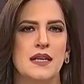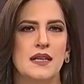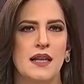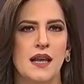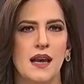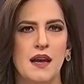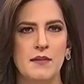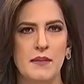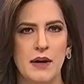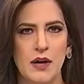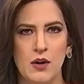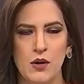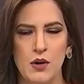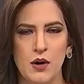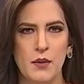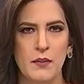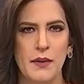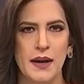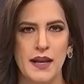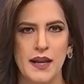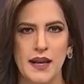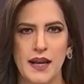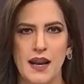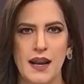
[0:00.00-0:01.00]
de la mejor
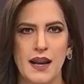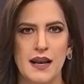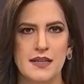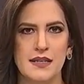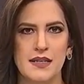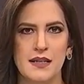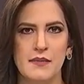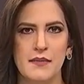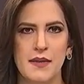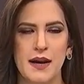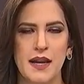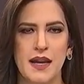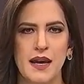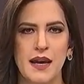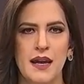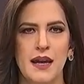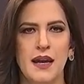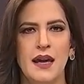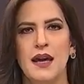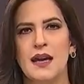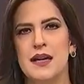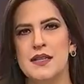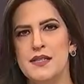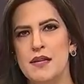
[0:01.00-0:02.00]
manera la semana.
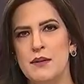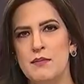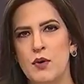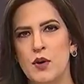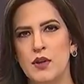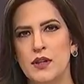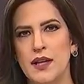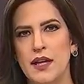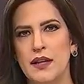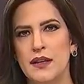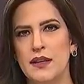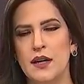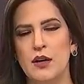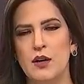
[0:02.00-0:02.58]
Es importante,